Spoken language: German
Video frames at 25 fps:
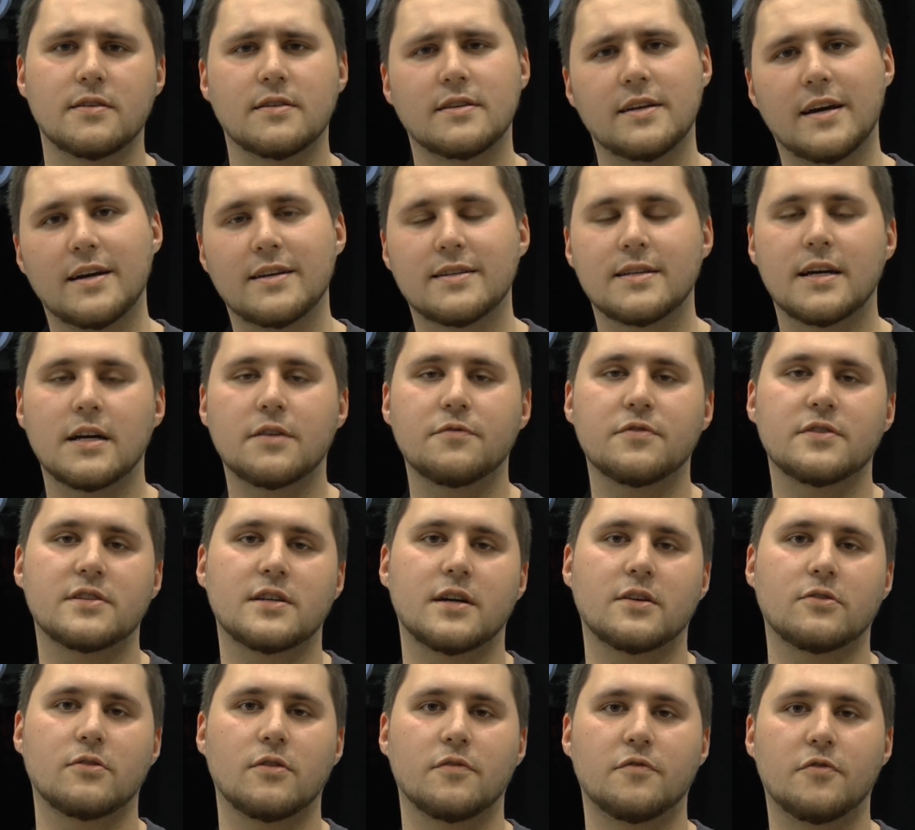der einen Tag für
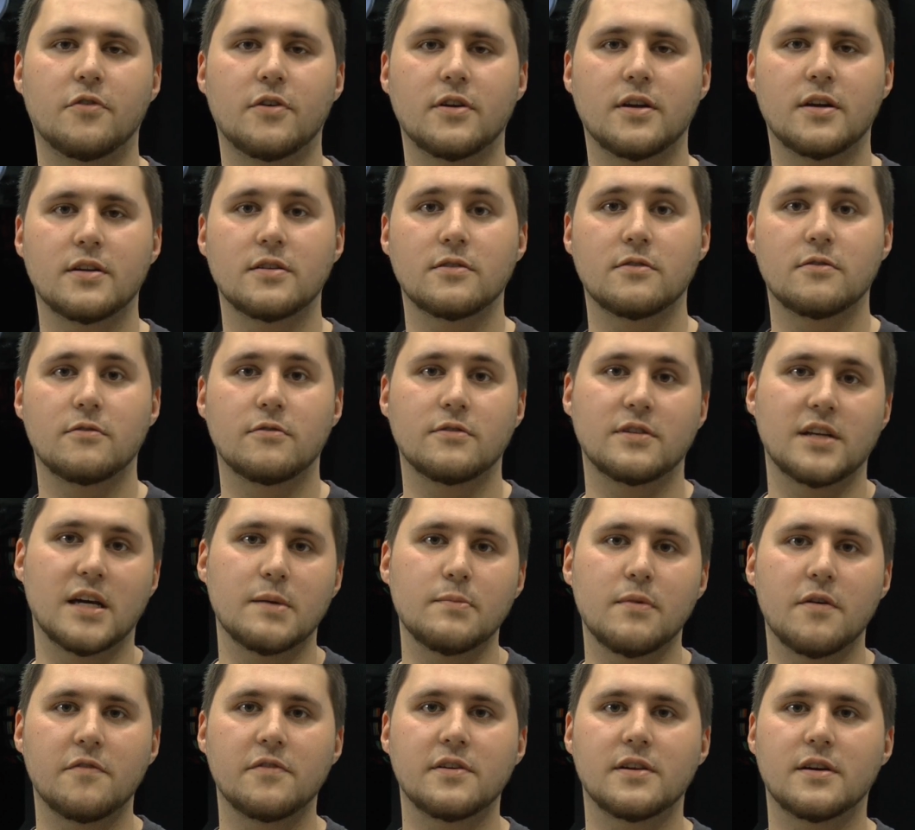Tag neu fordert und der
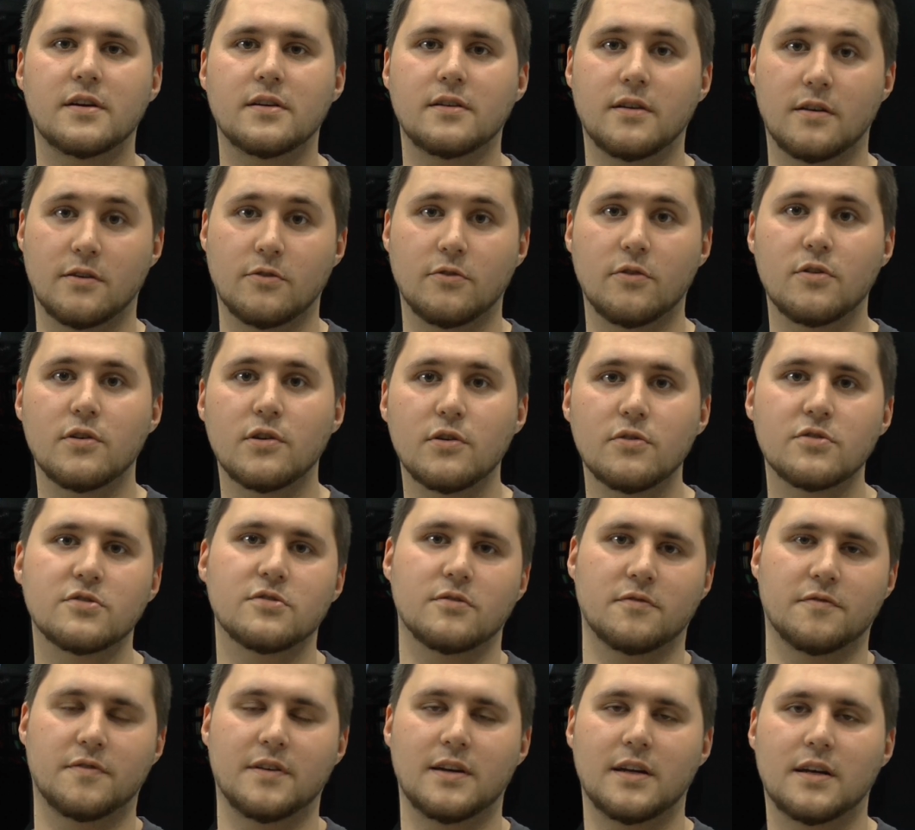immer wieder nach neuen
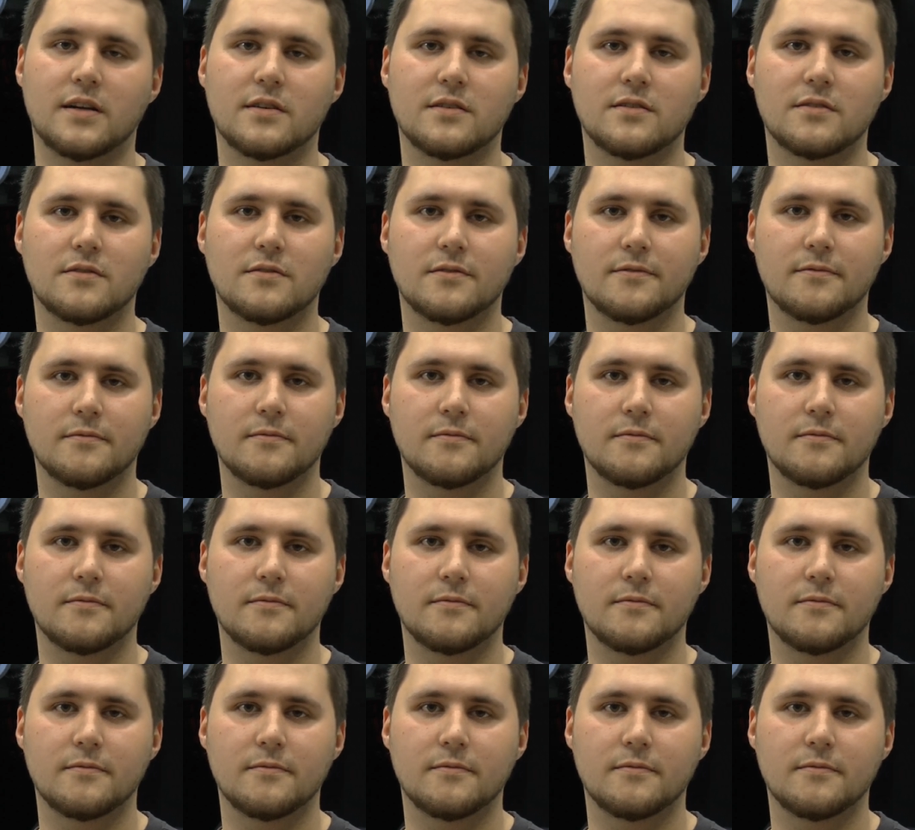Lösungen verlangt.